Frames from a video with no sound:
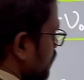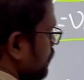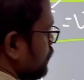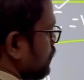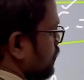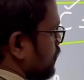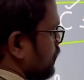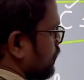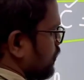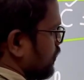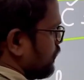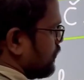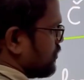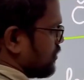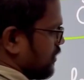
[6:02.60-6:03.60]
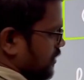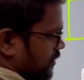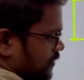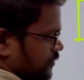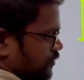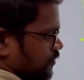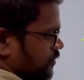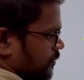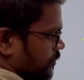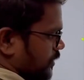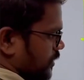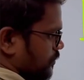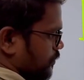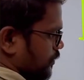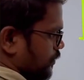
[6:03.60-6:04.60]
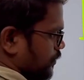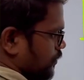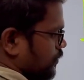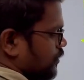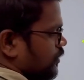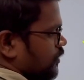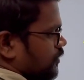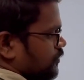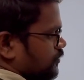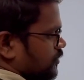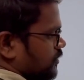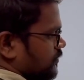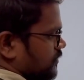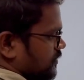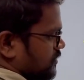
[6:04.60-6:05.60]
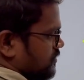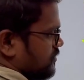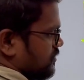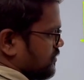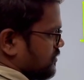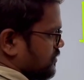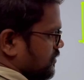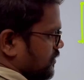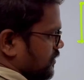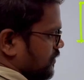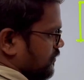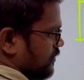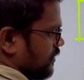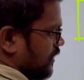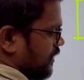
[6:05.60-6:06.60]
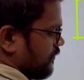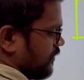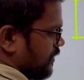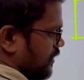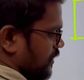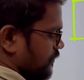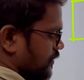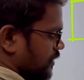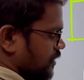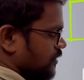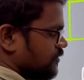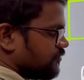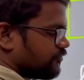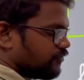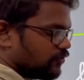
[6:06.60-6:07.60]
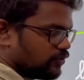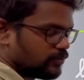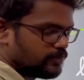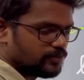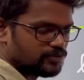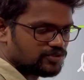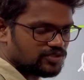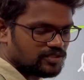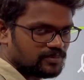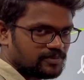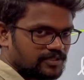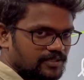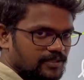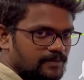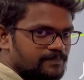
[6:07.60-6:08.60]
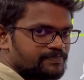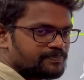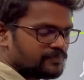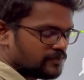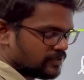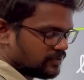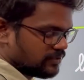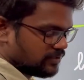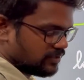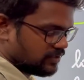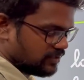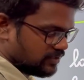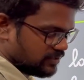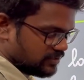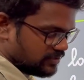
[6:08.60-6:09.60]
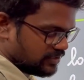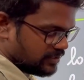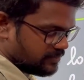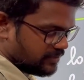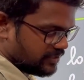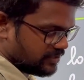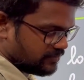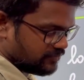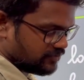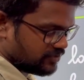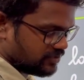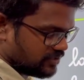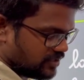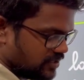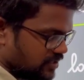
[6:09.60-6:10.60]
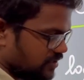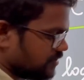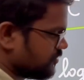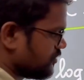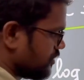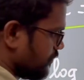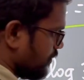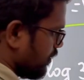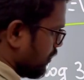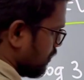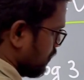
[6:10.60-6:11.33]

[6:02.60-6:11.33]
ஸோ இது ரெண்டும் டிவிஷனில் இருக்குது ஸோ செப்பரேட் பண்ணுறோம் ஸோ இது வந்து சிக்ஸு இங்கே வந்து லெவன் லெவனில் ஃபோர் போச்சு அப்படின்னா தட் பிகம்ஸ் செவன்